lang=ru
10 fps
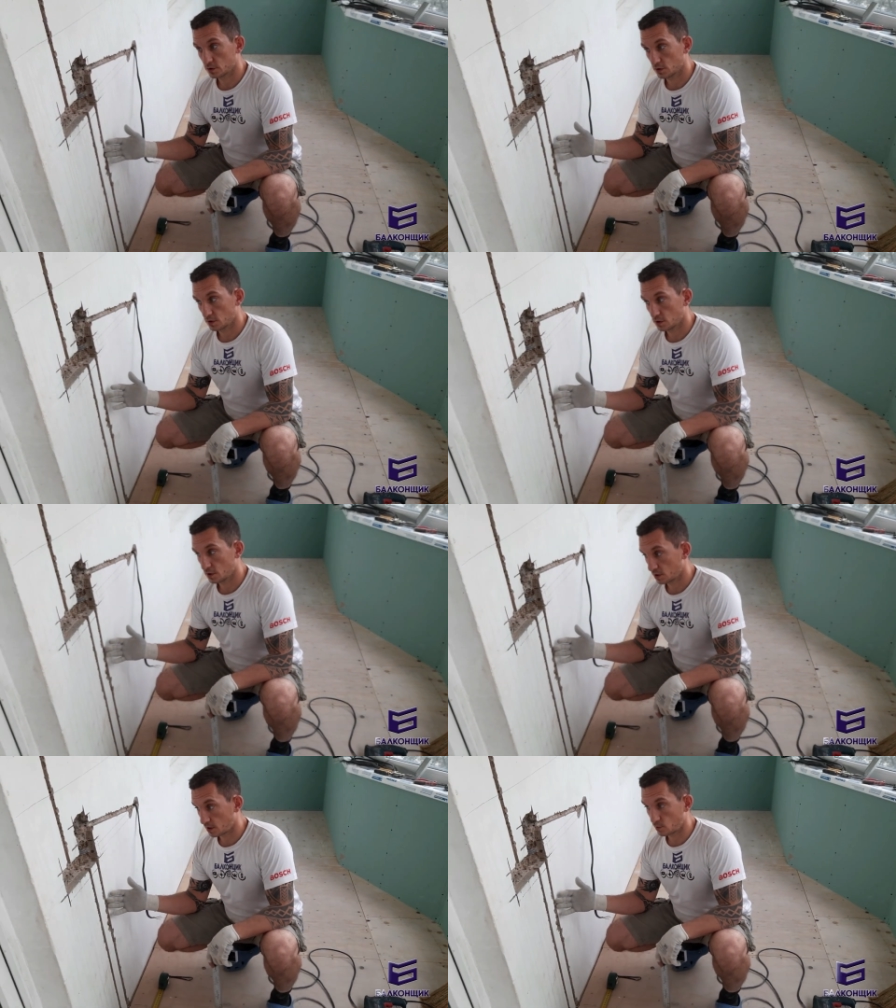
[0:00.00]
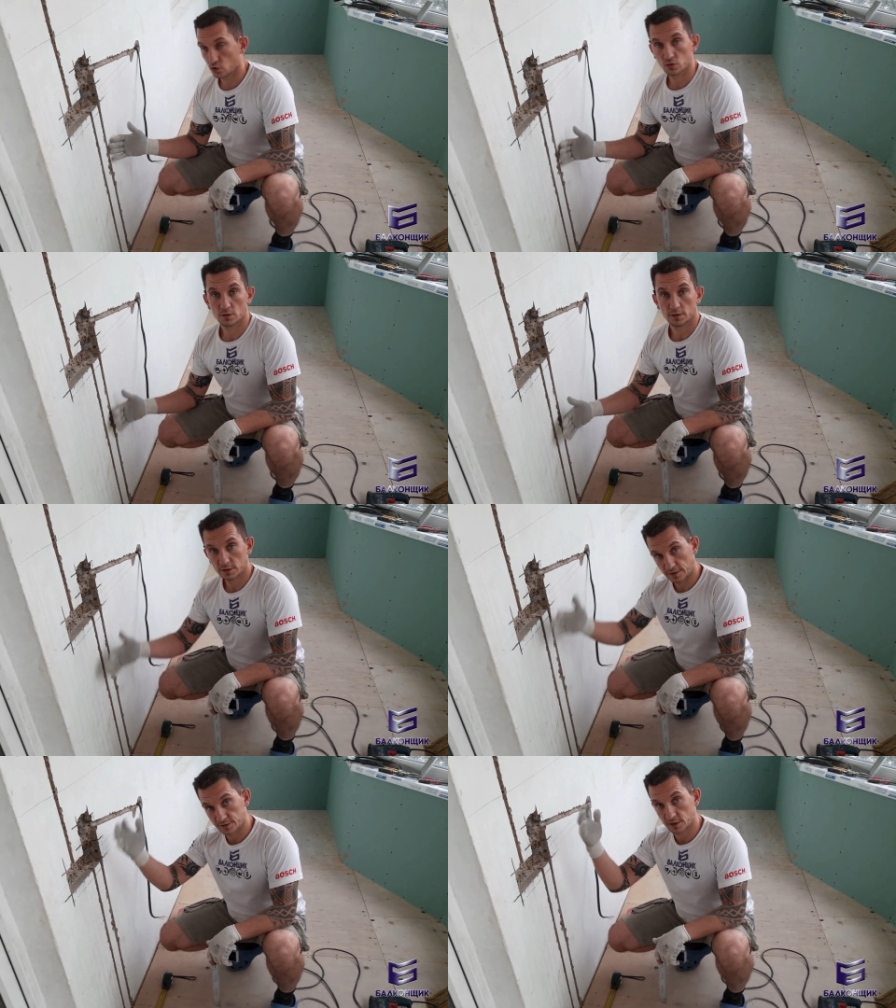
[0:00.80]
э, работу
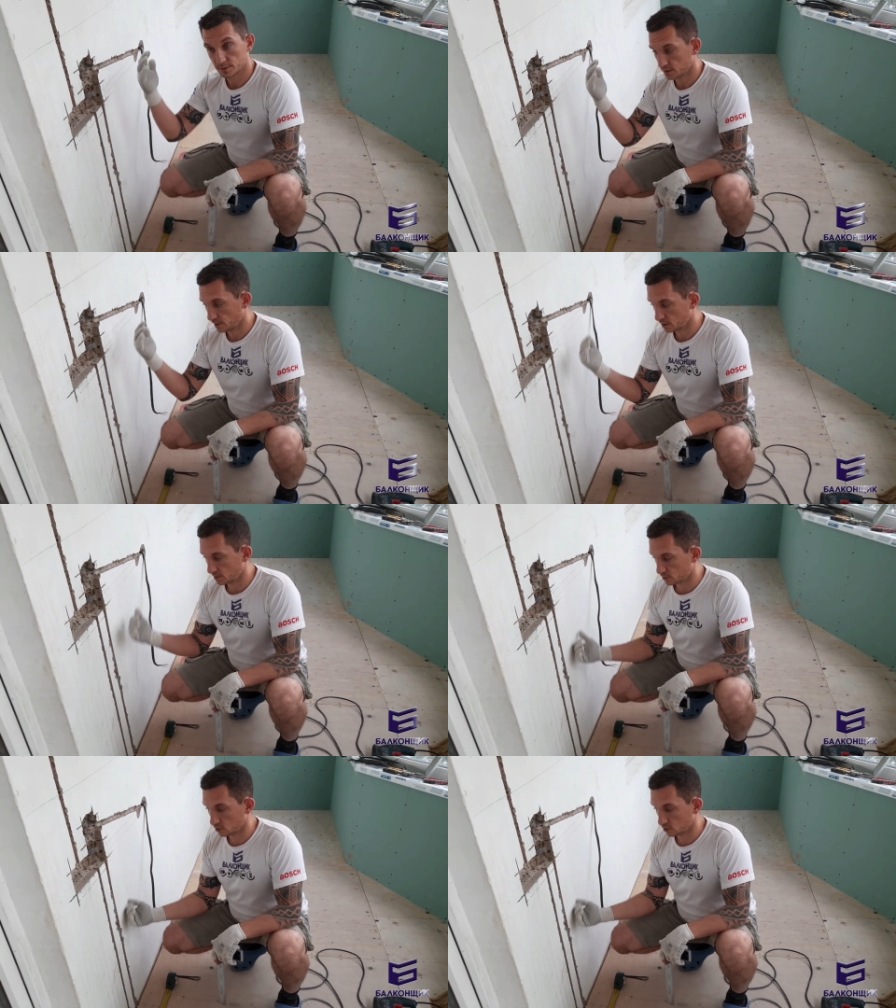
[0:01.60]
со всем светом,